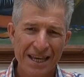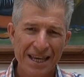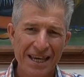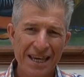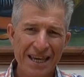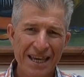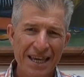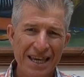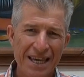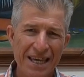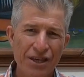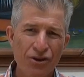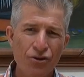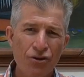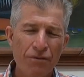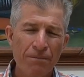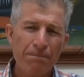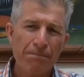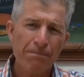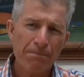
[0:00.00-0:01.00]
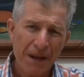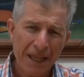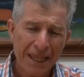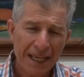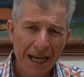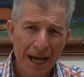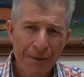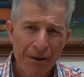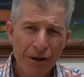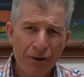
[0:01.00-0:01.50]
Y yo
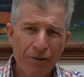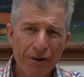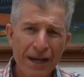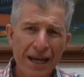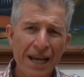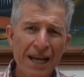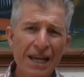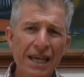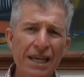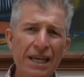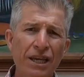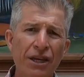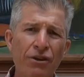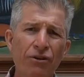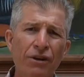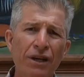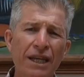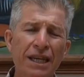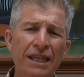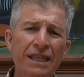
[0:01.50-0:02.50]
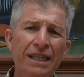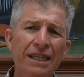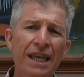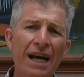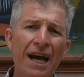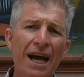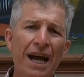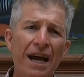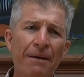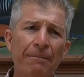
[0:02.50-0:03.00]
platicaba con él y creo que
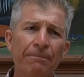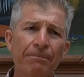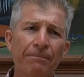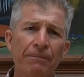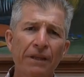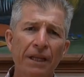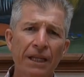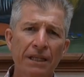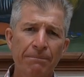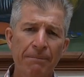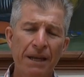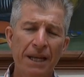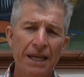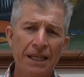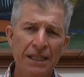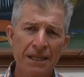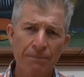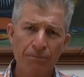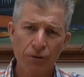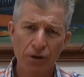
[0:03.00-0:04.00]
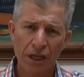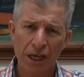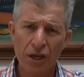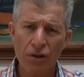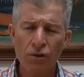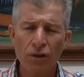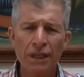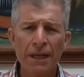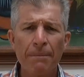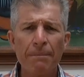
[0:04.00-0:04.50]
esta experiencia, porque
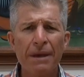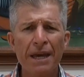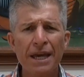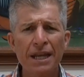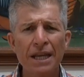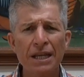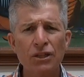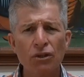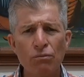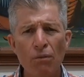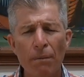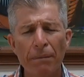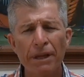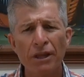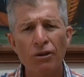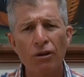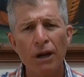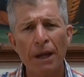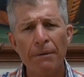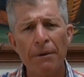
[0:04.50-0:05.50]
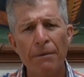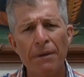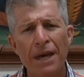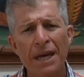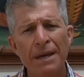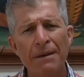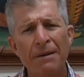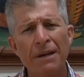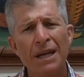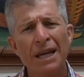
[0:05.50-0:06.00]
yo también en su momento la
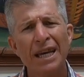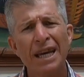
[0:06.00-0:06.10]
viví,